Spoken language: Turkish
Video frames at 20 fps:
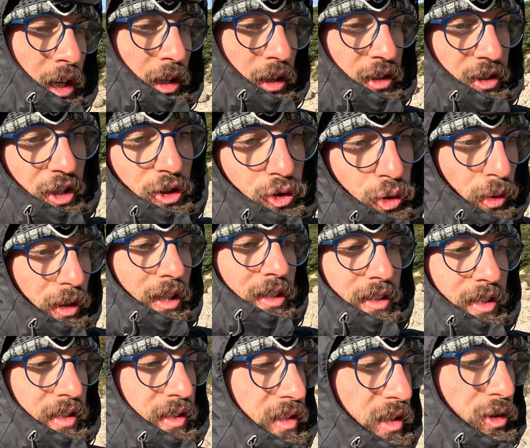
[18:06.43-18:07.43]
İşte
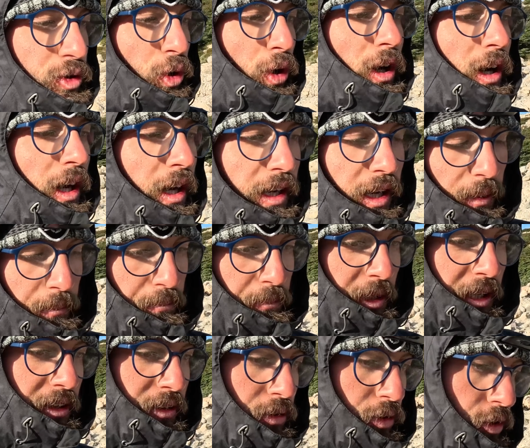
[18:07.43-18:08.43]
tuvaletinizi doğaya
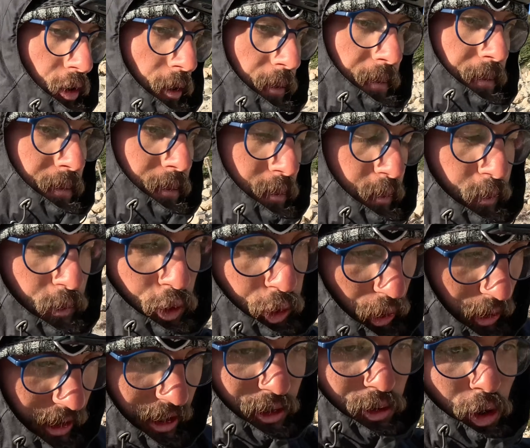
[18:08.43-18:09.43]
yapmayın diyor.
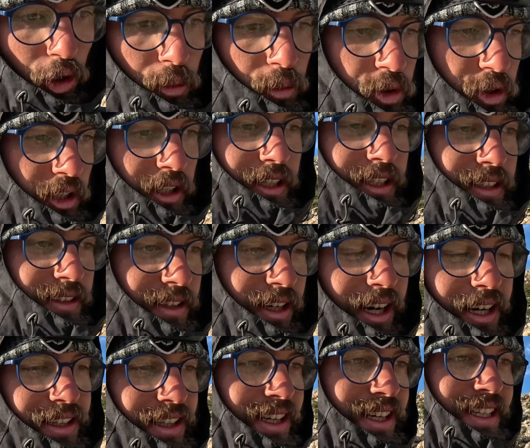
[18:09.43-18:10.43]
Tuvalet koymuşlar iki
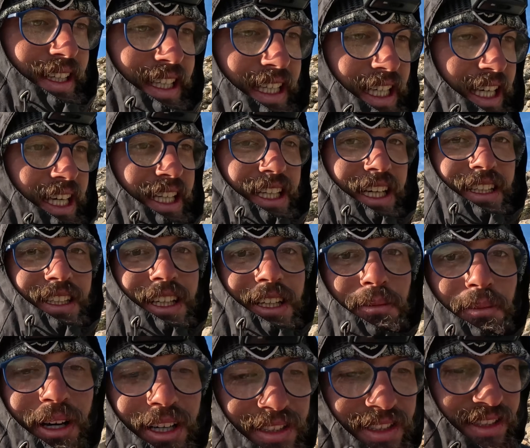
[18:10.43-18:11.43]
tane.
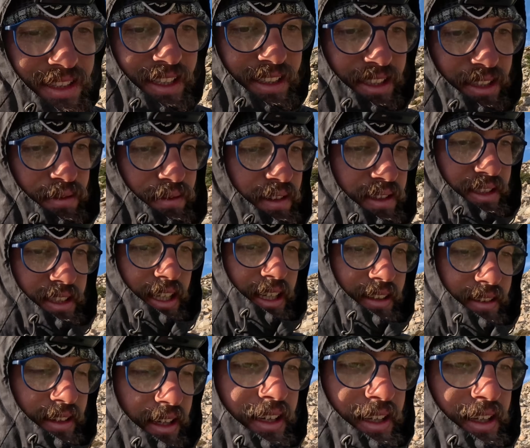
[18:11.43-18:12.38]
İnanılmaz rezil vaziyette.